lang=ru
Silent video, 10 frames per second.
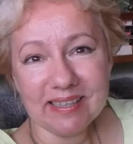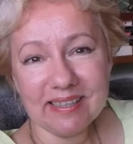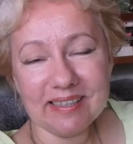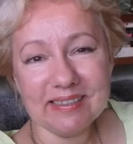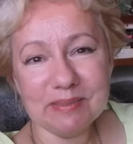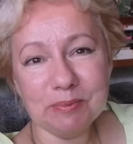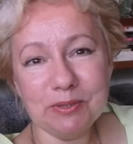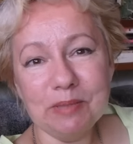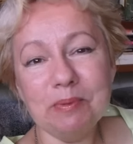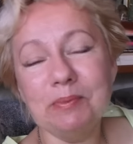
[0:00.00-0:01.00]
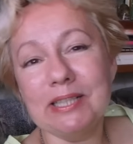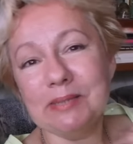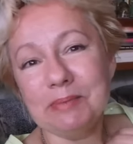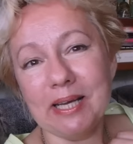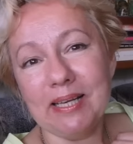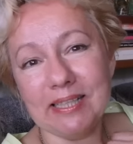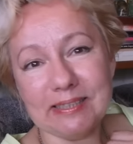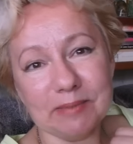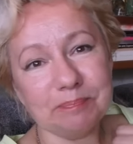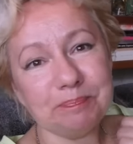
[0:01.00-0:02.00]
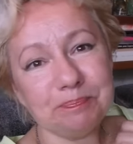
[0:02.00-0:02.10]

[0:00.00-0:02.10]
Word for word: Как раз будет напоминать мне о лете.